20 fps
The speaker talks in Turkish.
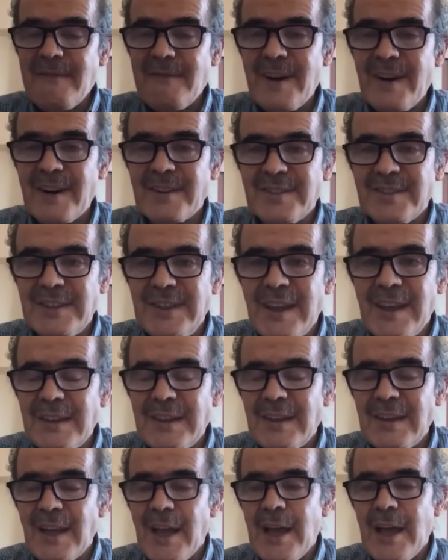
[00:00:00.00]
var
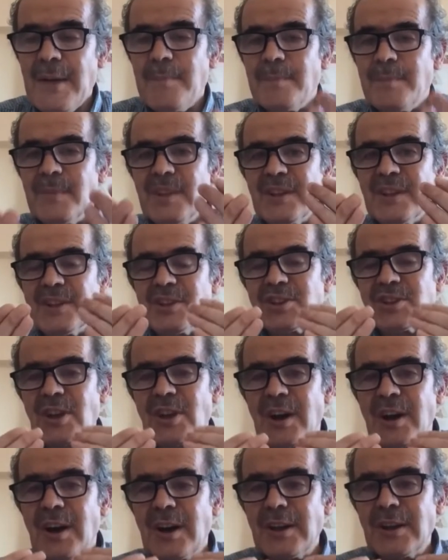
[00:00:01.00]
diyerek hep
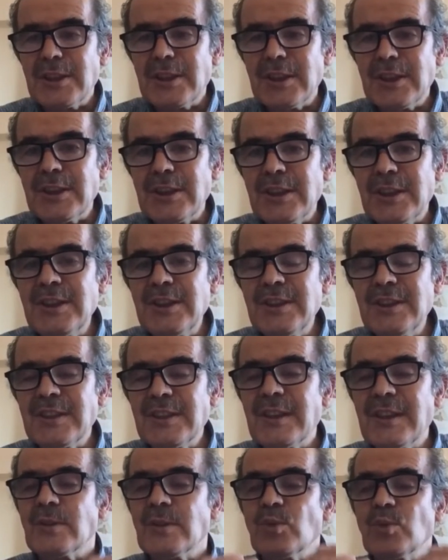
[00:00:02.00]
saniyinin
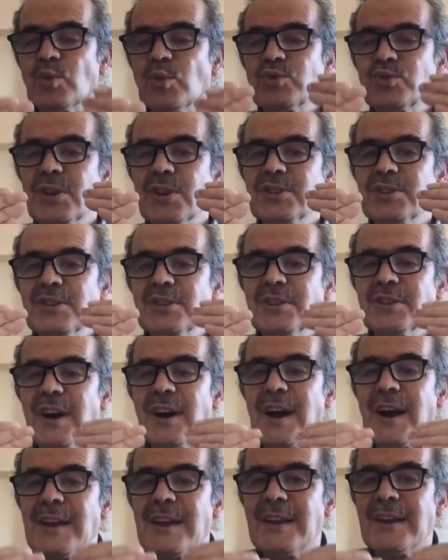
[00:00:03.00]
yani ustasının
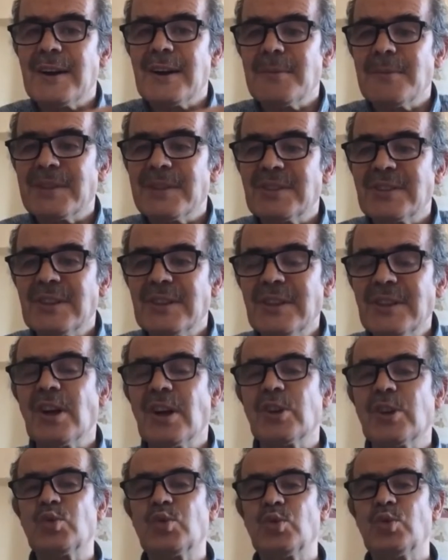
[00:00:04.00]
alametini
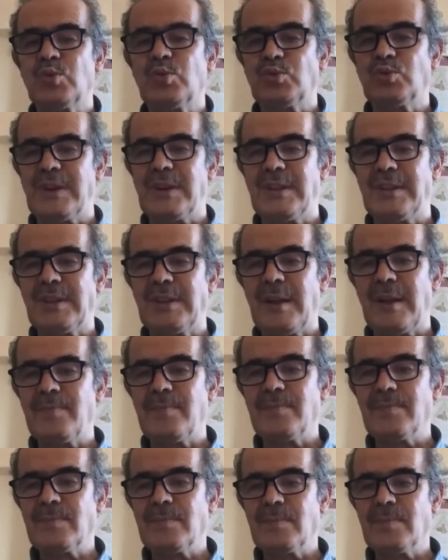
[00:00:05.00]
taşıyor üzerine.
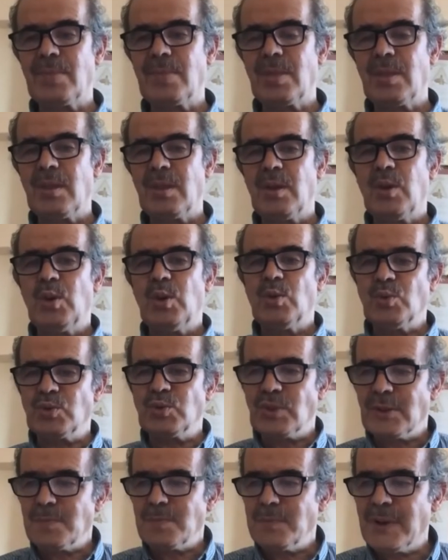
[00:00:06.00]

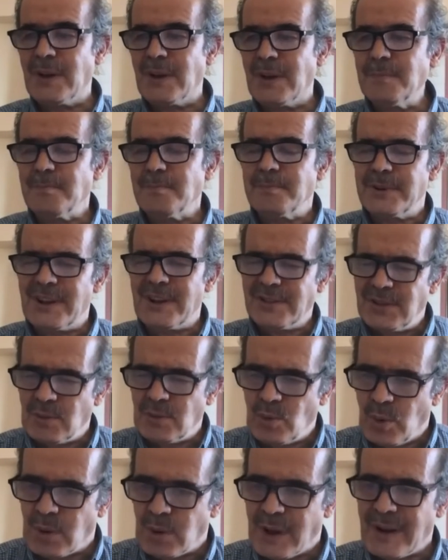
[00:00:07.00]
Uzatmayalım.
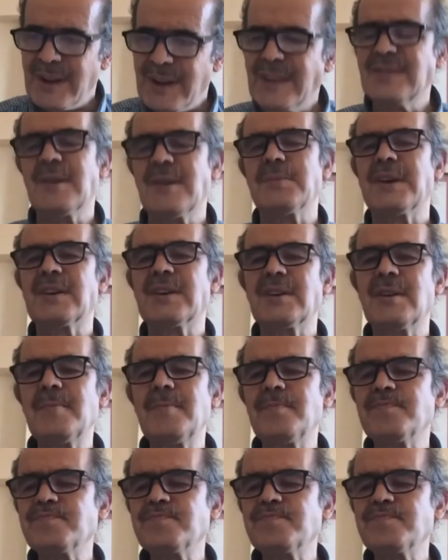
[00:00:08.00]
Pratik olarak demek ki